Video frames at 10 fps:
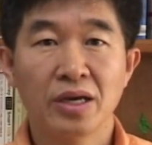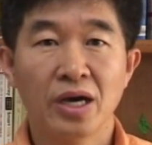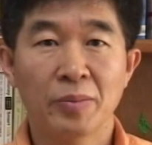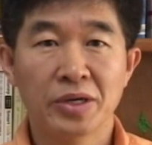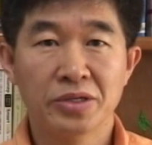
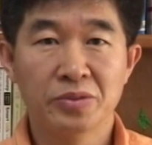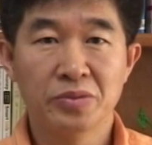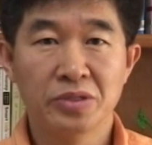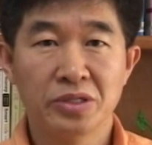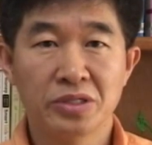아마
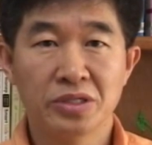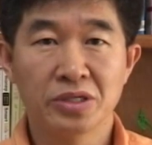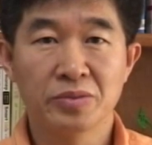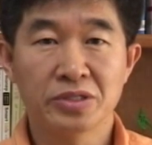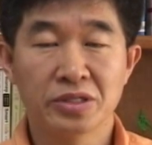여러분들이
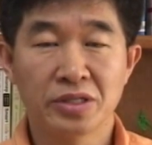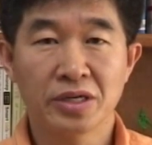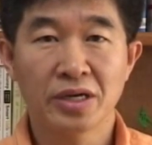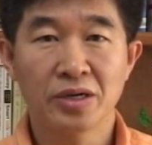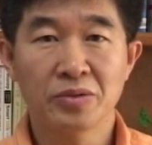직업을
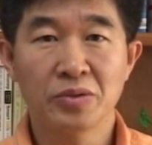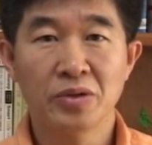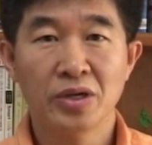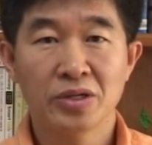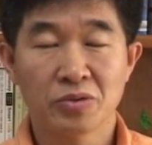선택하고
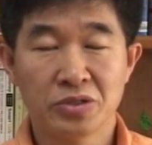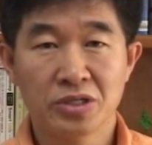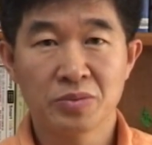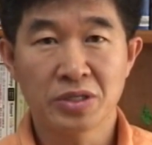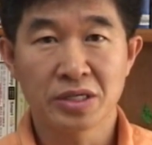또
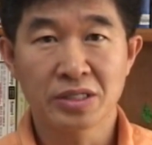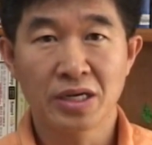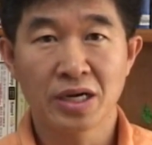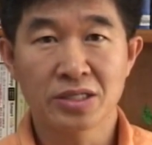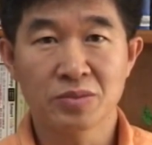직업 세계
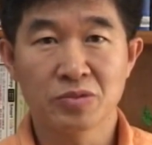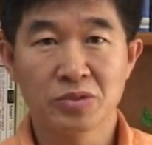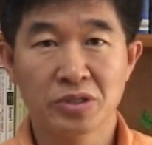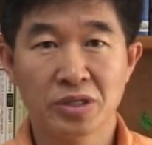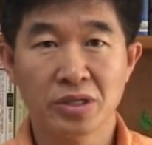살아가시는
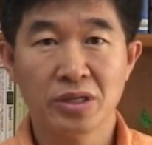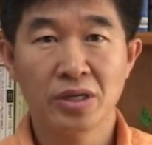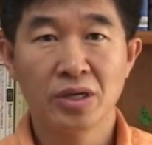분들이